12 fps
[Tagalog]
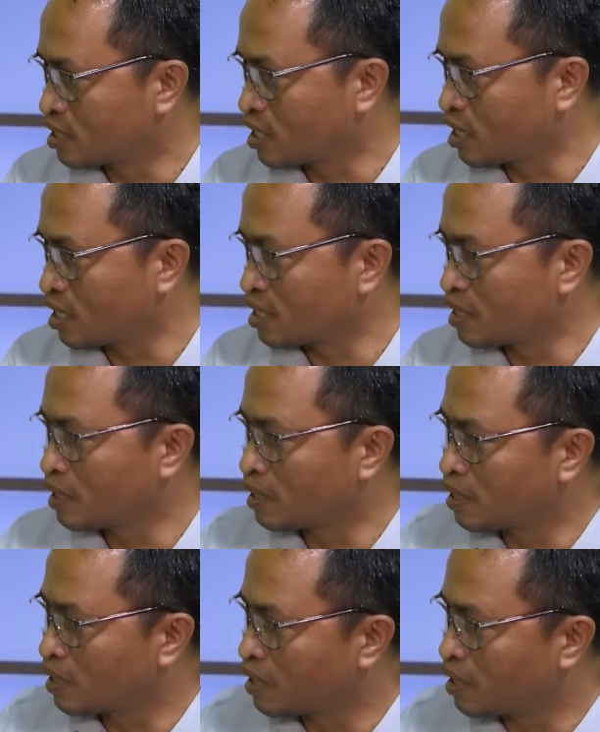Kag
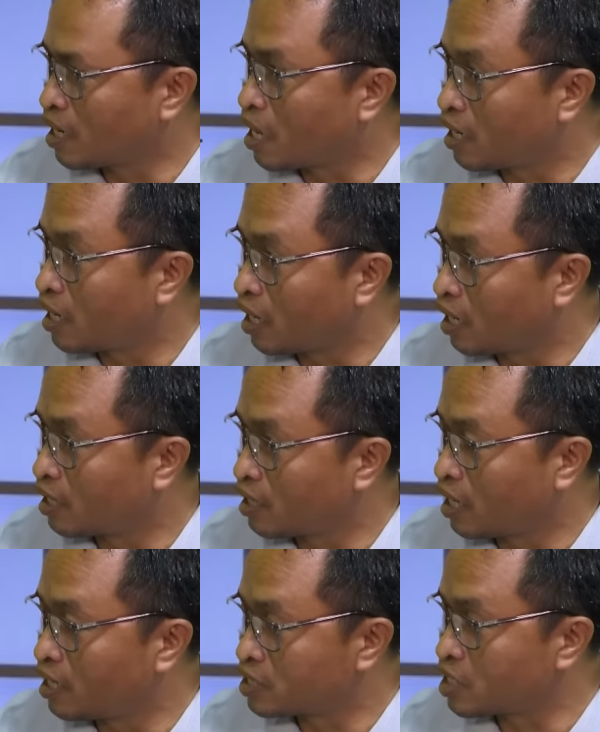uh, da, na,
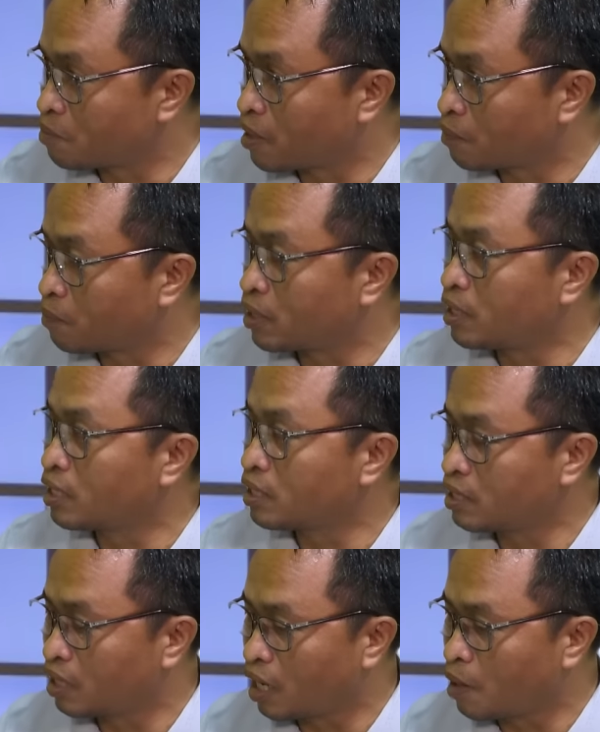dali siya mahangpan. That
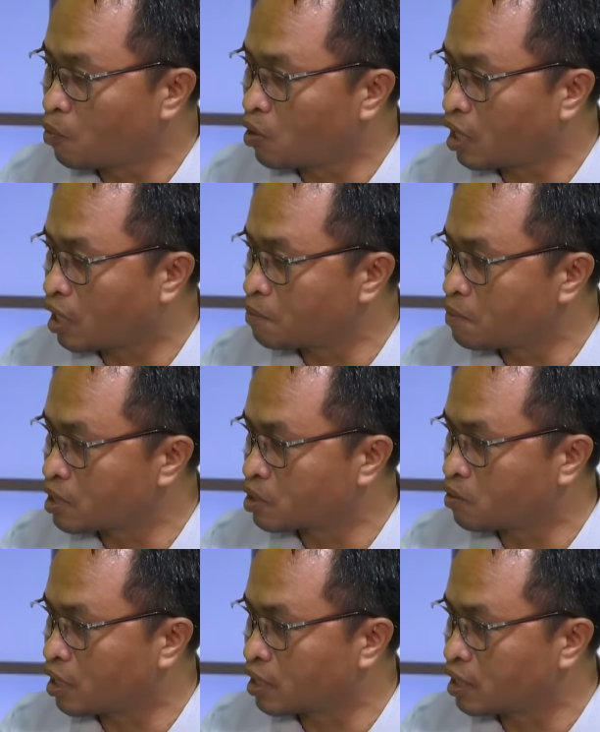uh, ah, amo na nga
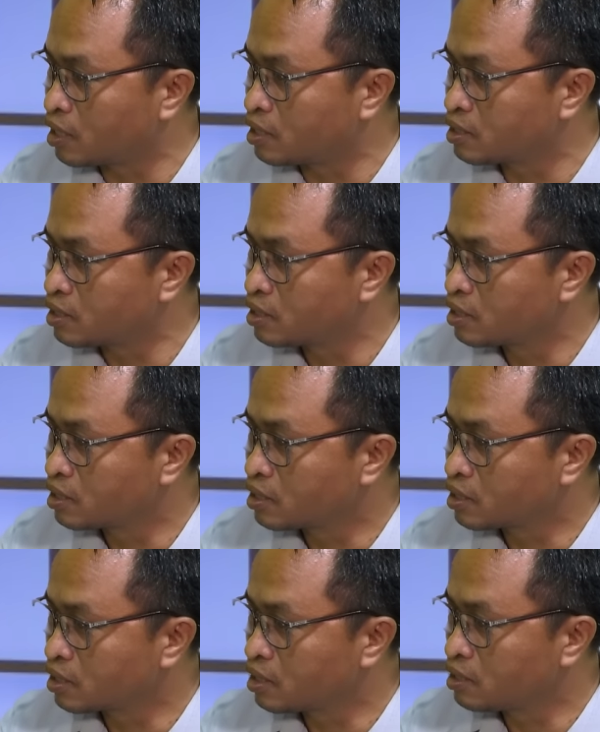method ang gin
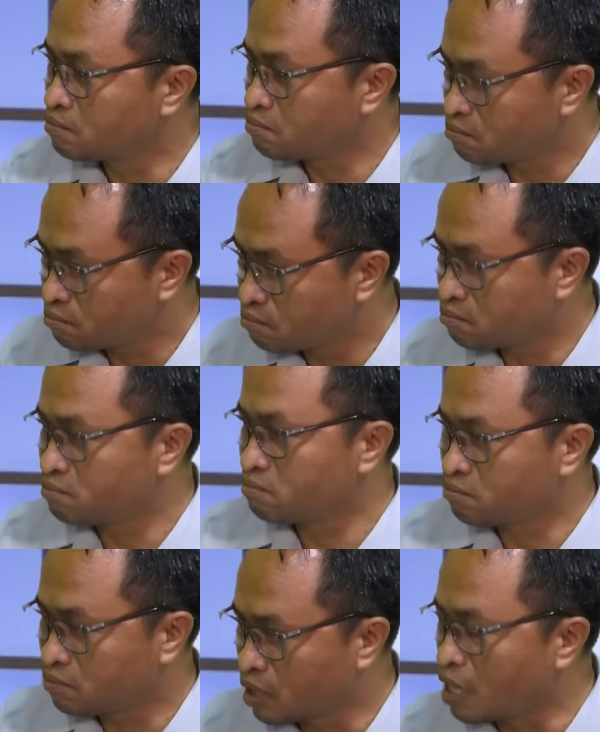gin
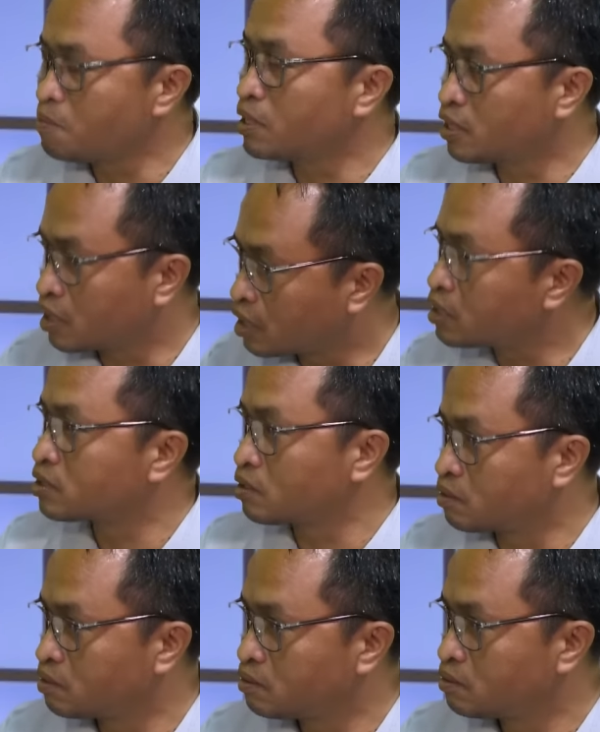gamit, gamit ni
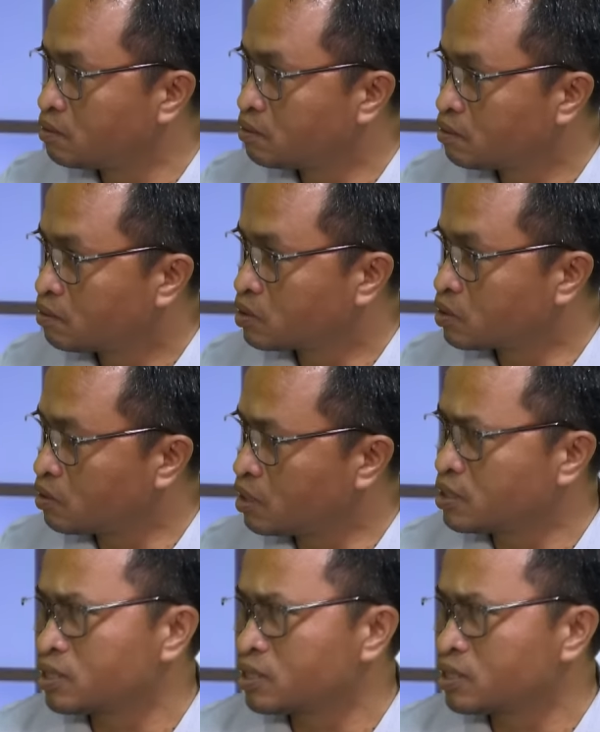Kristo. Yeah. So it's